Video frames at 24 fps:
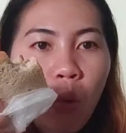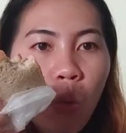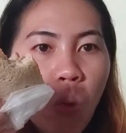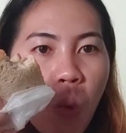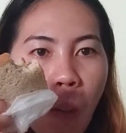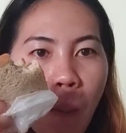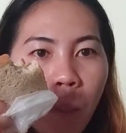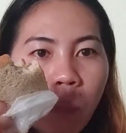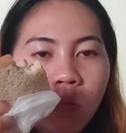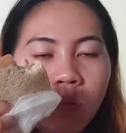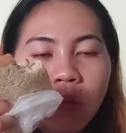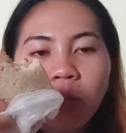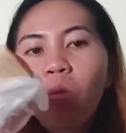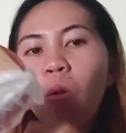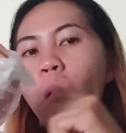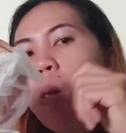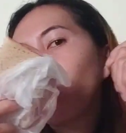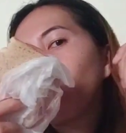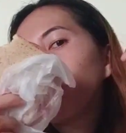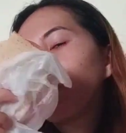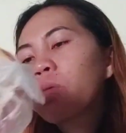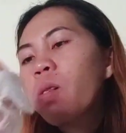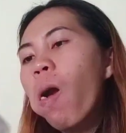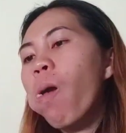kinain ko na
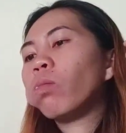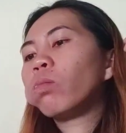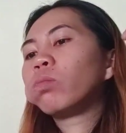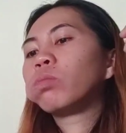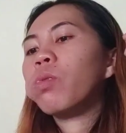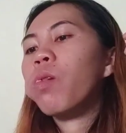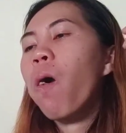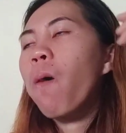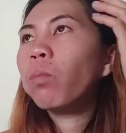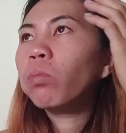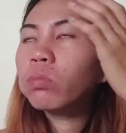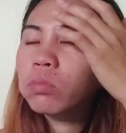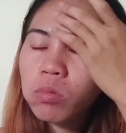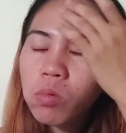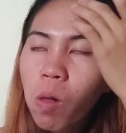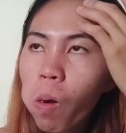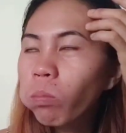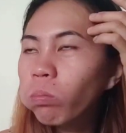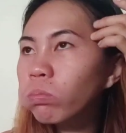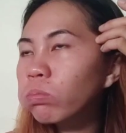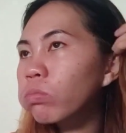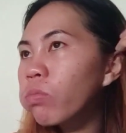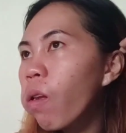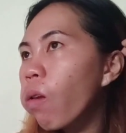yung sandwich,
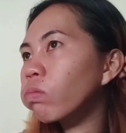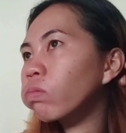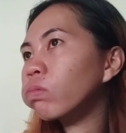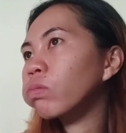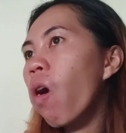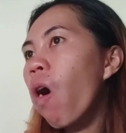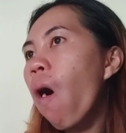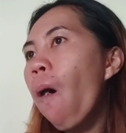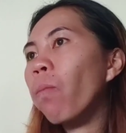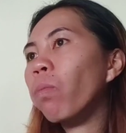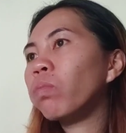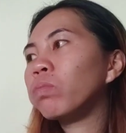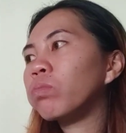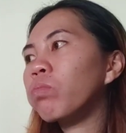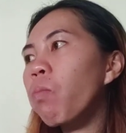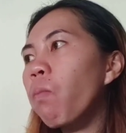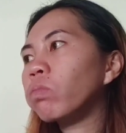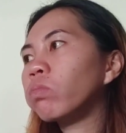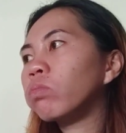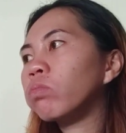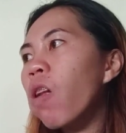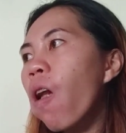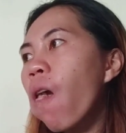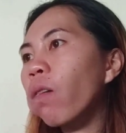and palaman pala palaman.